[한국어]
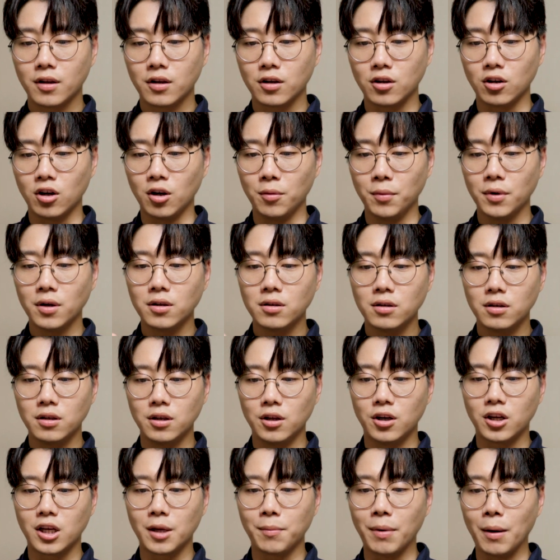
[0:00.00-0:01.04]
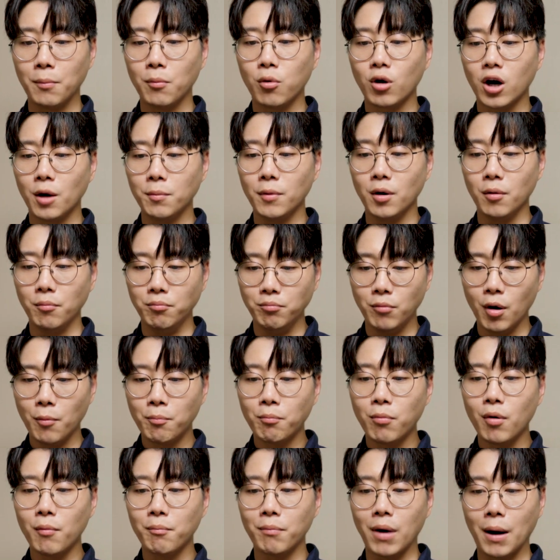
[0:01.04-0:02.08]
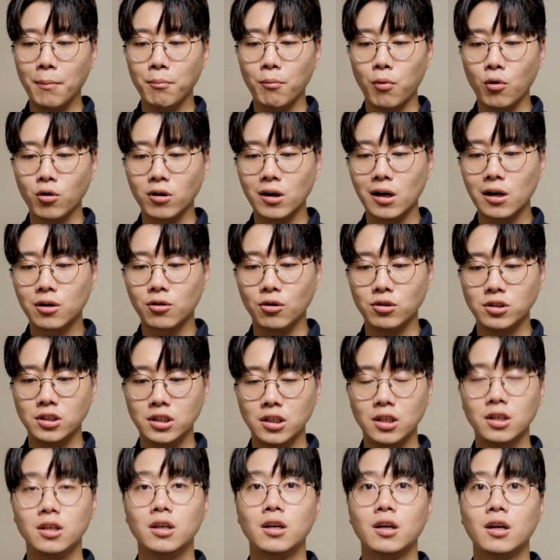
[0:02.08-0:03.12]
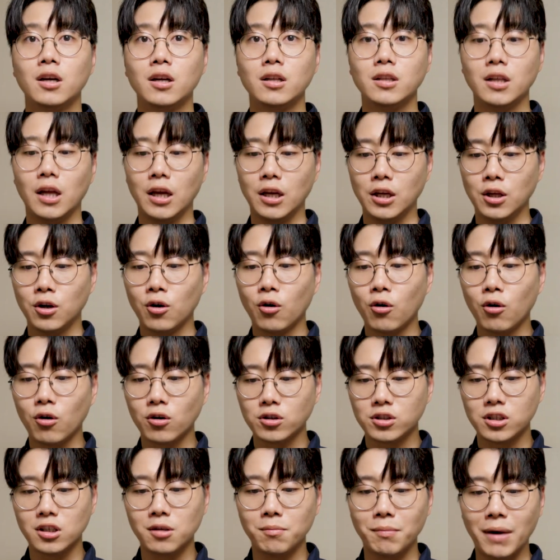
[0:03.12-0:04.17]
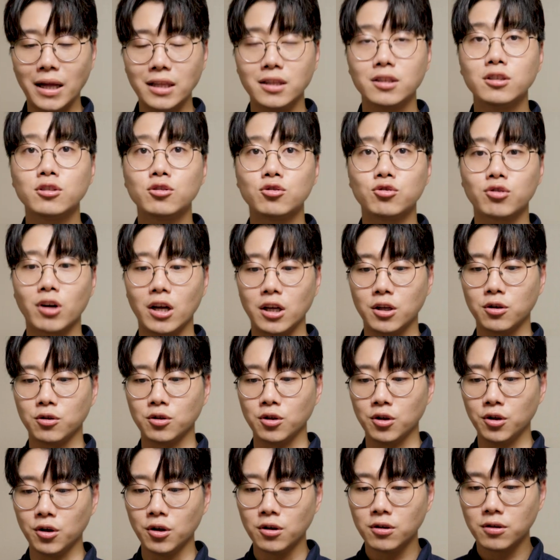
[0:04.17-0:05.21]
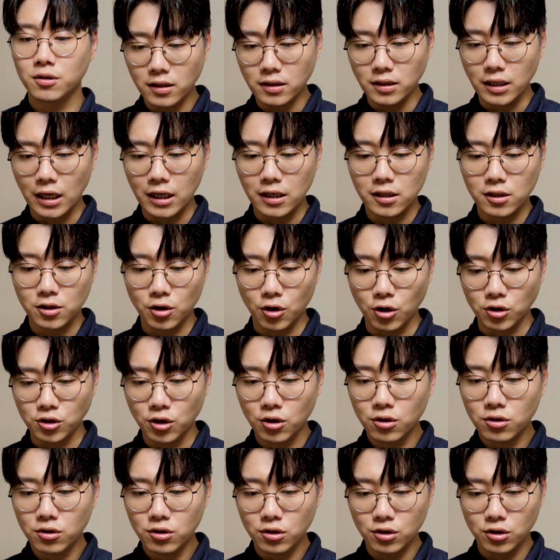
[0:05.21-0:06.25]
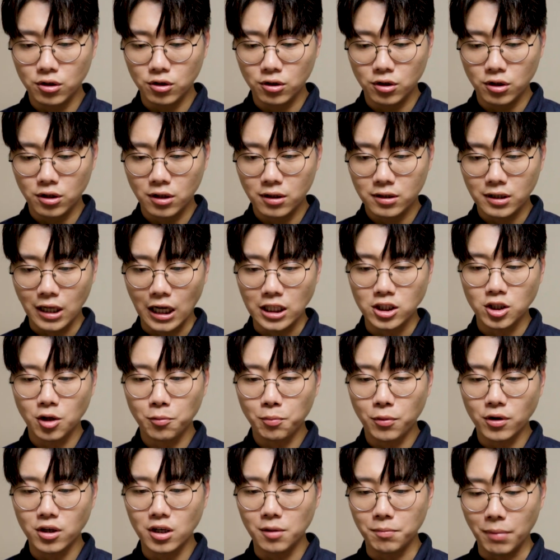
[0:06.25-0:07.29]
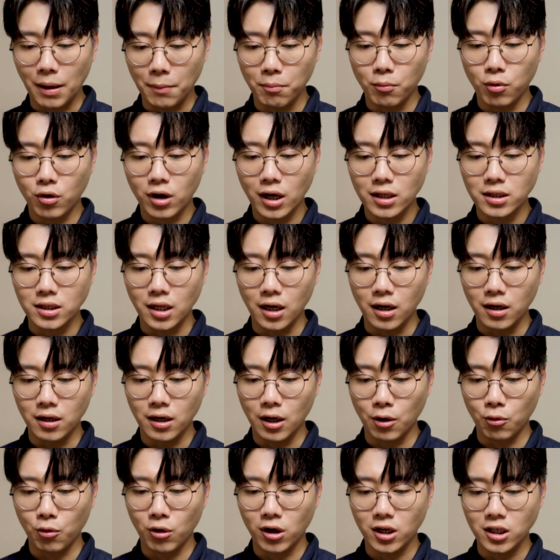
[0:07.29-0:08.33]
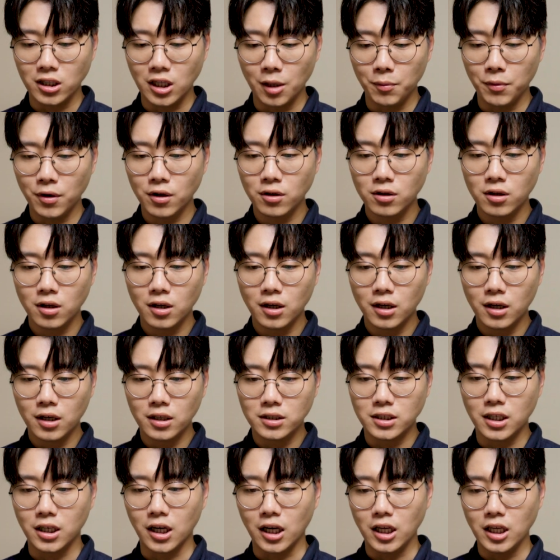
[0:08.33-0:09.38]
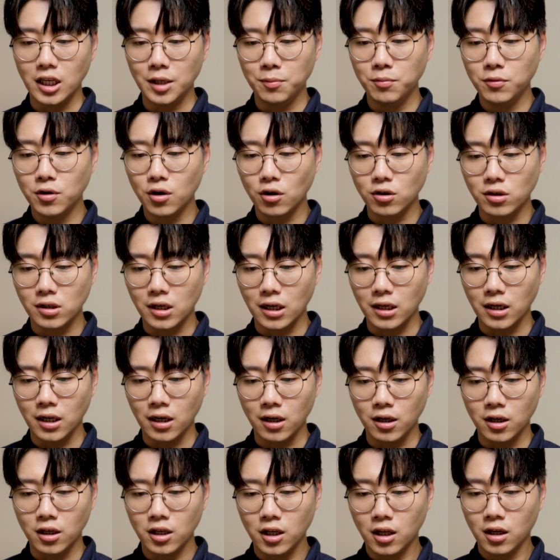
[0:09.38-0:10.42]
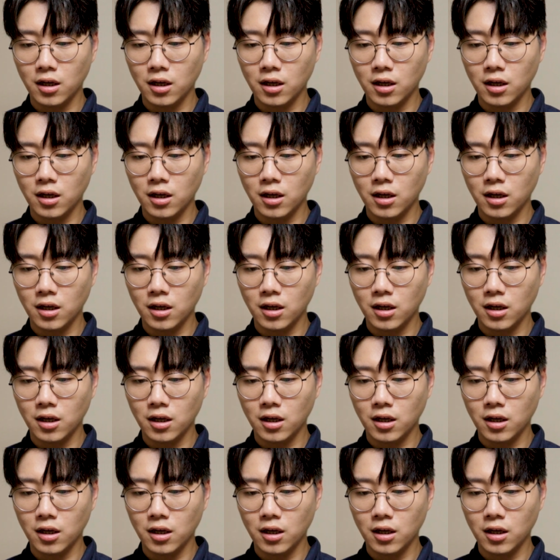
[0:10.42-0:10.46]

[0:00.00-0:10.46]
그러면 이렇게 반복하면 몇 번 반복을 할 건지 네, 이런 것을 만들 수가 있거든요. 예를 들어서 다섯 번을 반복한다 라고 하게 되면 제가 입력을 하나